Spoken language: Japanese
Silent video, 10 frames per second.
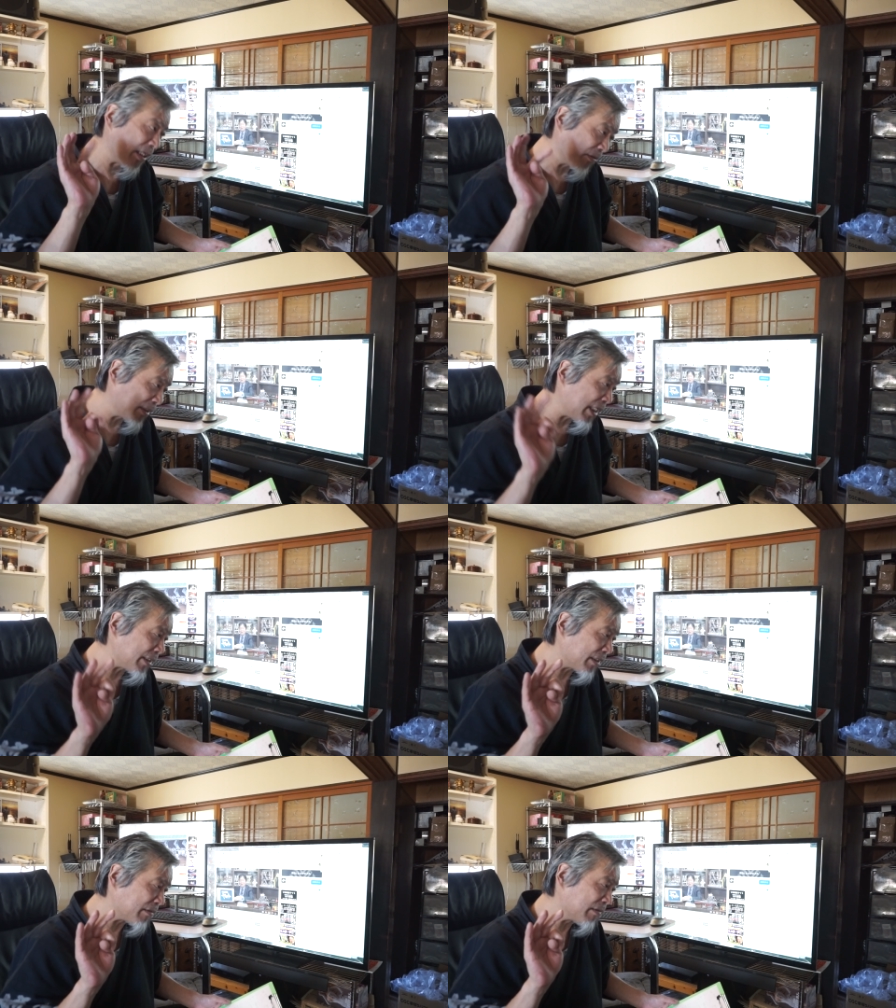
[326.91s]
テロ
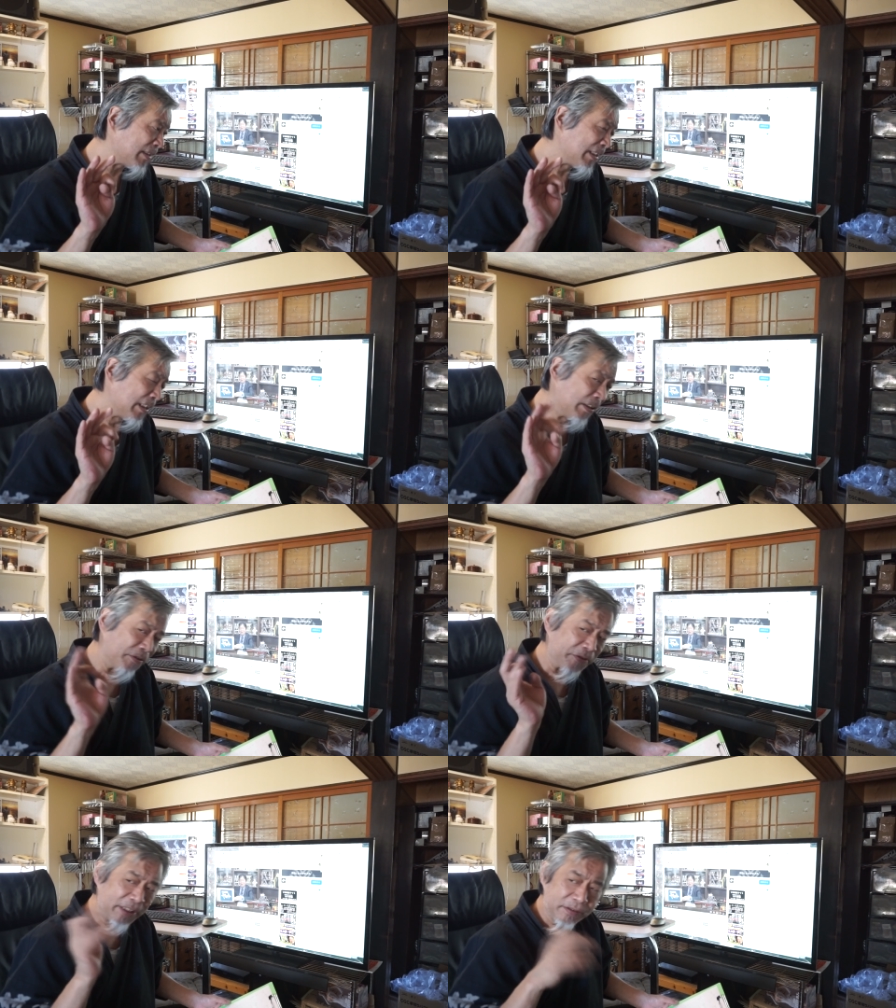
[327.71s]
対策
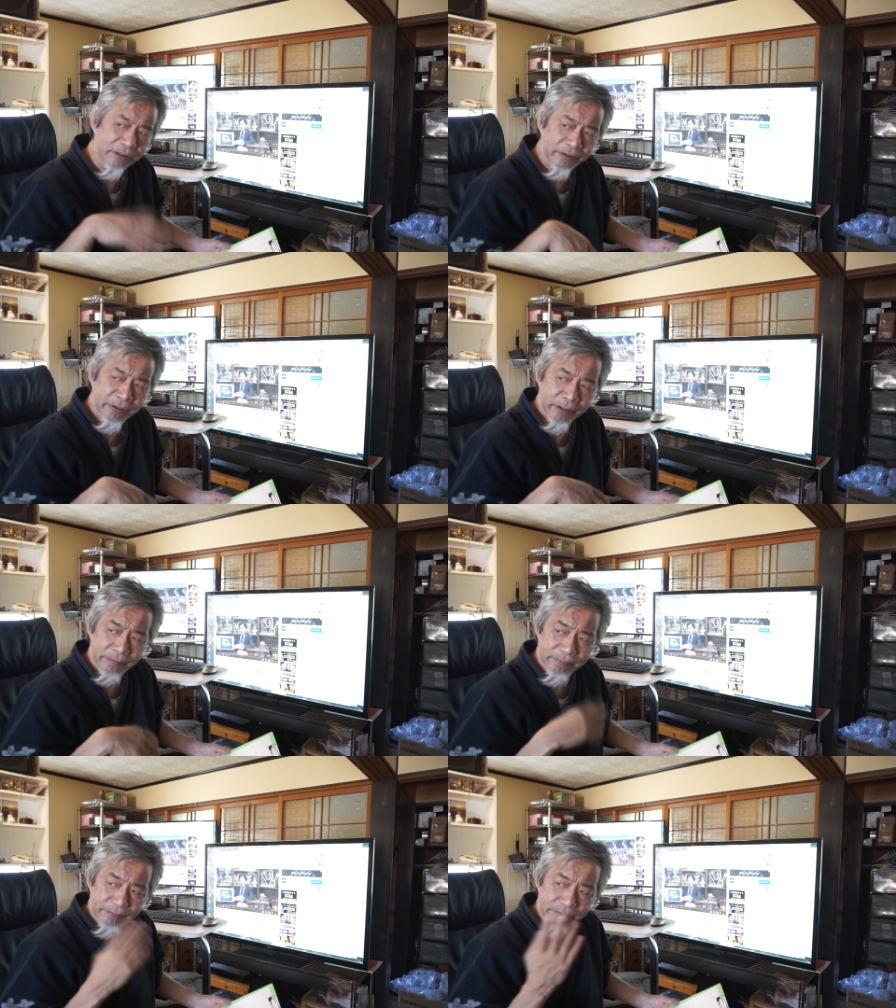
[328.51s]
おそらくこの